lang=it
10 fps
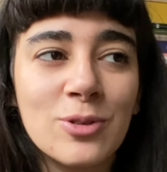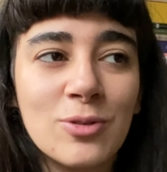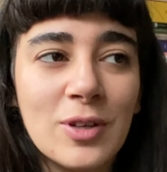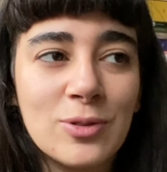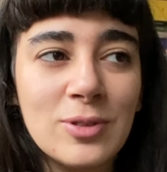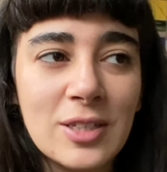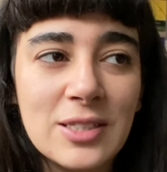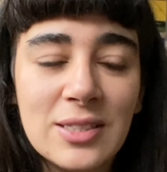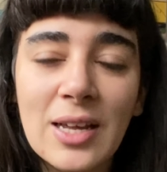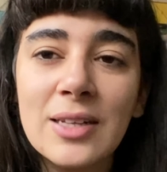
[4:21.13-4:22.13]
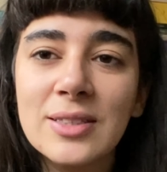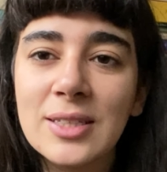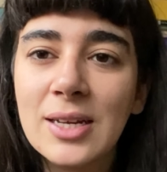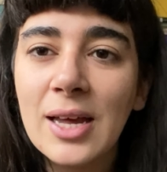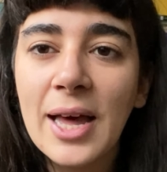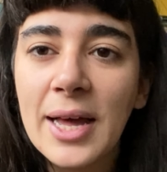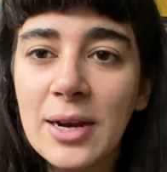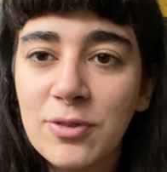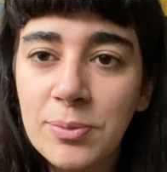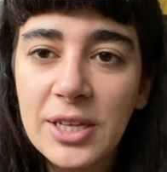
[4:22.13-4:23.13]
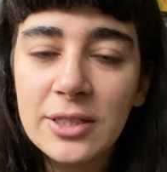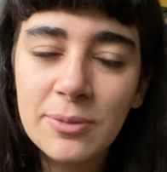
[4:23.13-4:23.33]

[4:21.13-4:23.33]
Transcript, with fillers: ho trovato interessante è La famiglia